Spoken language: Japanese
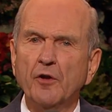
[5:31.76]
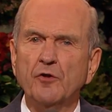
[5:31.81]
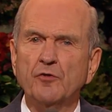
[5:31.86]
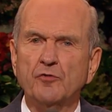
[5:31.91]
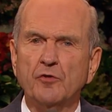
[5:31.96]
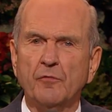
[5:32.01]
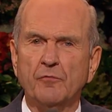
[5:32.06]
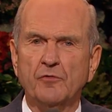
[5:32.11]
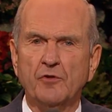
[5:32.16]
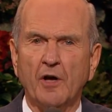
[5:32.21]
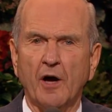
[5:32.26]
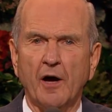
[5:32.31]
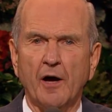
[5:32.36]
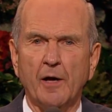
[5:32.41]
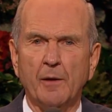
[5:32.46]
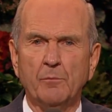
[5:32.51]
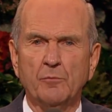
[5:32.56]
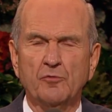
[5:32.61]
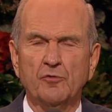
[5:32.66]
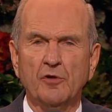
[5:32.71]
この時満ち
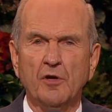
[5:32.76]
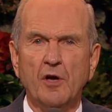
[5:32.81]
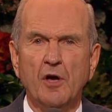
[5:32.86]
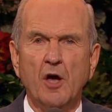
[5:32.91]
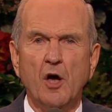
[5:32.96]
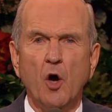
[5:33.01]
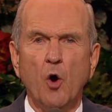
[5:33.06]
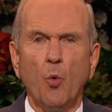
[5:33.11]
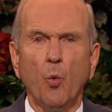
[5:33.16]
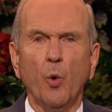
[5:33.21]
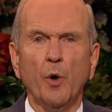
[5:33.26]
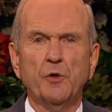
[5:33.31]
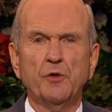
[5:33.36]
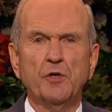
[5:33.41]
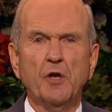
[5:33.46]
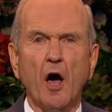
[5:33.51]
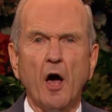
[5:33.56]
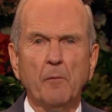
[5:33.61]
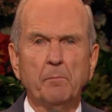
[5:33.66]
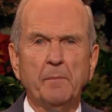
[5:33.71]
る真剣時代は
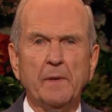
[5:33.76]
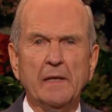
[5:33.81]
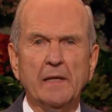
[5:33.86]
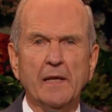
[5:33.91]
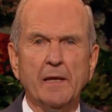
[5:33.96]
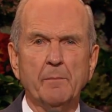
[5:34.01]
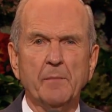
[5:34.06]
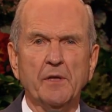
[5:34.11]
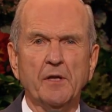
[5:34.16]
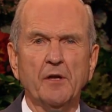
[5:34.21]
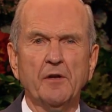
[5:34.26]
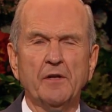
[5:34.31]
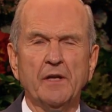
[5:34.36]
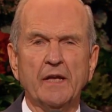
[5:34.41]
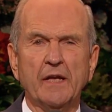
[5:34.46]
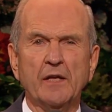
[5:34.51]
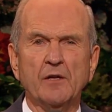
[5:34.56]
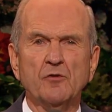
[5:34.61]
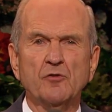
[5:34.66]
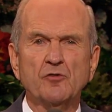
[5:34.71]
時期や場所
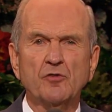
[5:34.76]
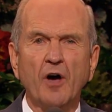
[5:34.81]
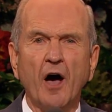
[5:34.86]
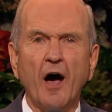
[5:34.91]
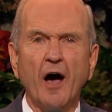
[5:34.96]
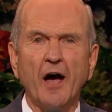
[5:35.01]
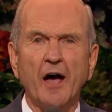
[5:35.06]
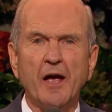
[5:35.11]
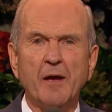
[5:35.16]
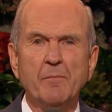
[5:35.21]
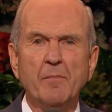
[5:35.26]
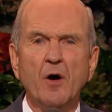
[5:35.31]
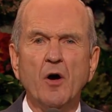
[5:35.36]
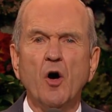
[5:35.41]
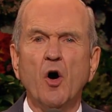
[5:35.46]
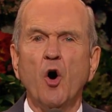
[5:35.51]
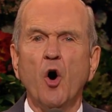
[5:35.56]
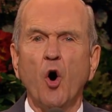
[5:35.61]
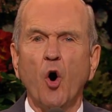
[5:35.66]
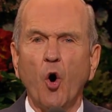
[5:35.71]
が限定され
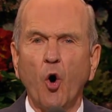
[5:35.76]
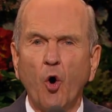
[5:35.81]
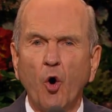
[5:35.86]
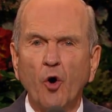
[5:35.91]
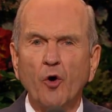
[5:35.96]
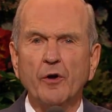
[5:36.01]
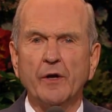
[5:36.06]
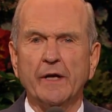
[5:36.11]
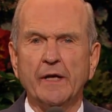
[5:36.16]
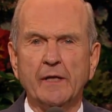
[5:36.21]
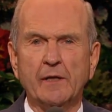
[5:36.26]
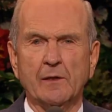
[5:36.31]
ません。